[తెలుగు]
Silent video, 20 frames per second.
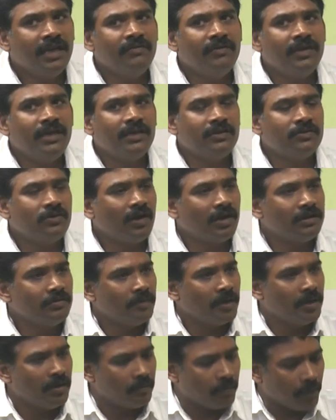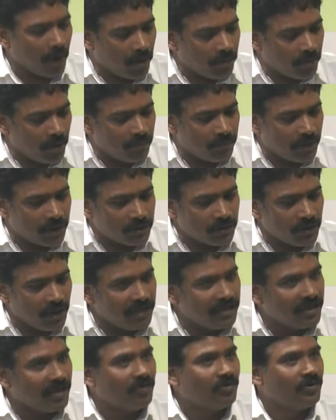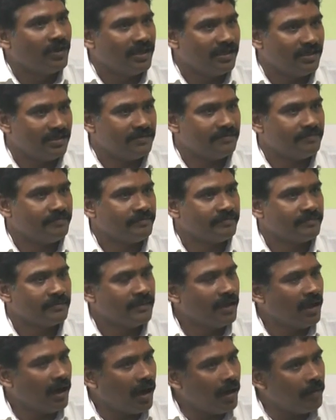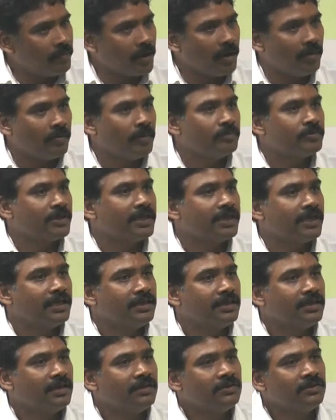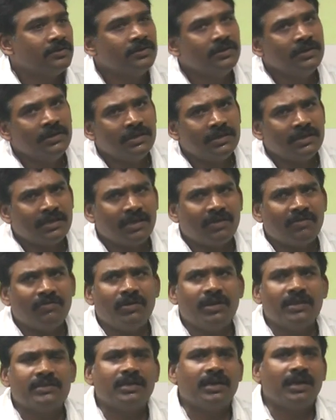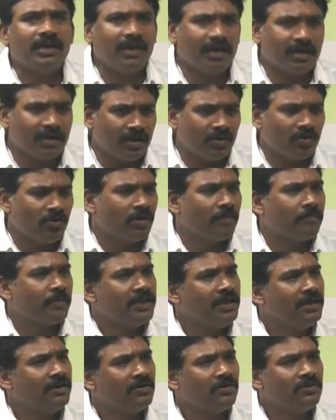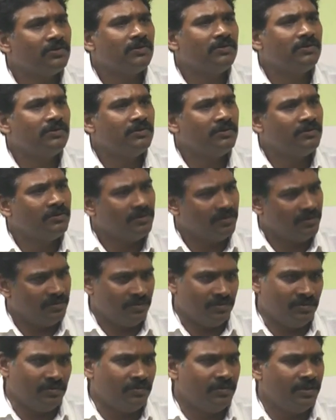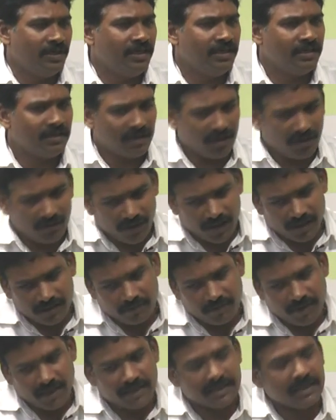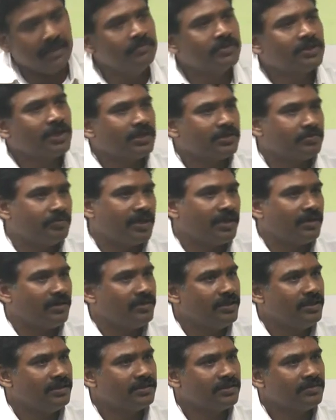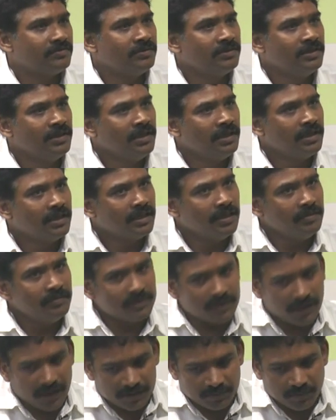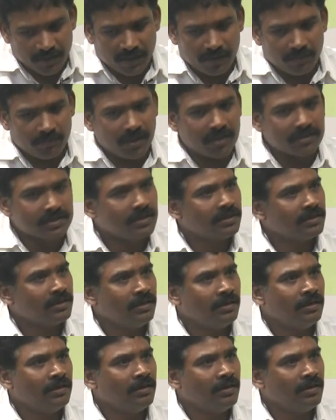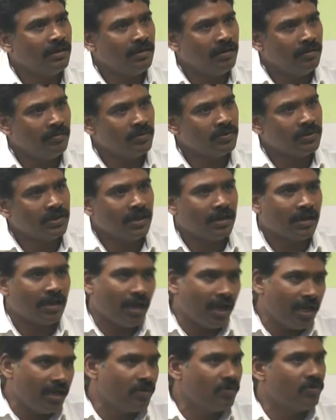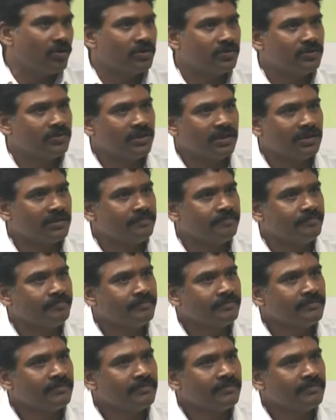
ఏమీ లేదు అది ప్రాబ్లం మటుకు అంతే ఉండేది ఆ ప్రాబ్లం తగ్గేది కాదు తర్వాత అక్కడ కూడా పదిహేను రోజులు ఉండి తర్వాత మళ్ళీ కిమ్స్ హాస్పిటల్లో చేశాం కిమ్స్ హాస్పిటల్ భాస్కర్ మూర్తి గారు ఆయన కూడా చూశారు